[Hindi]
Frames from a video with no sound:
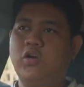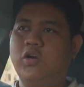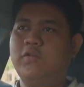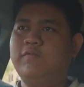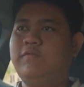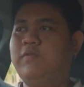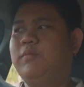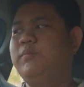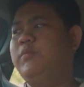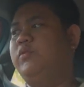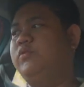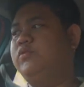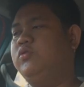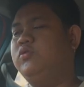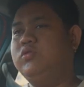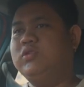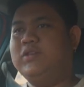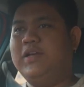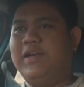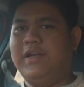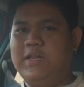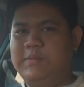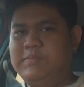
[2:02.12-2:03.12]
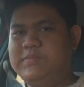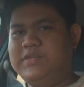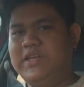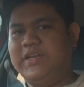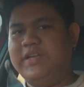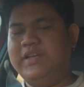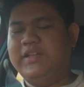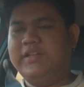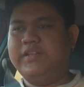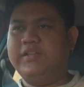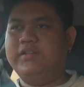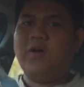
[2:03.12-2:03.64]
शॉर्ट फिल्म में उसको कुछ हेल्प
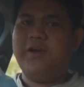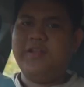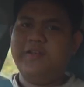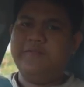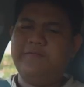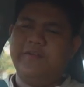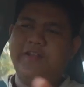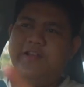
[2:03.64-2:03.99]
चाहिए थी और ये